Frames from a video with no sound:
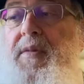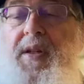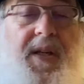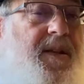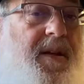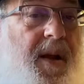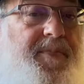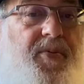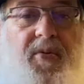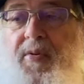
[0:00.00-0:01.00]
qui étaient là
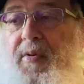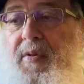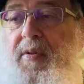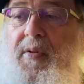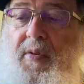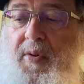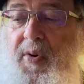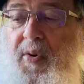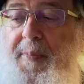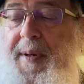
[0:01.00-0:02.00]
pour le,
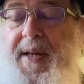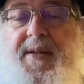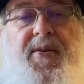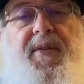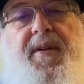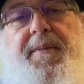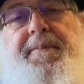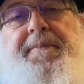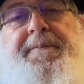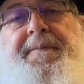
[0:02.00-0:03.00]
représenter.
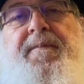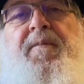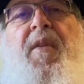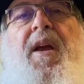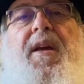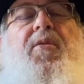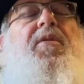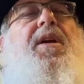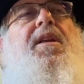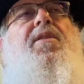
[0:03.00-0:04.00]
Et
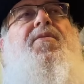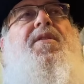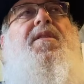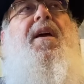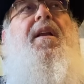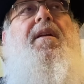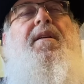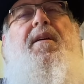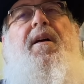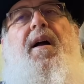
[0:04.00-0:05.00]
donc Elie Wiesel,
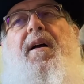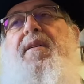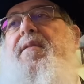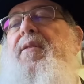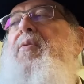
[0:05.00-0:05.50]
à cette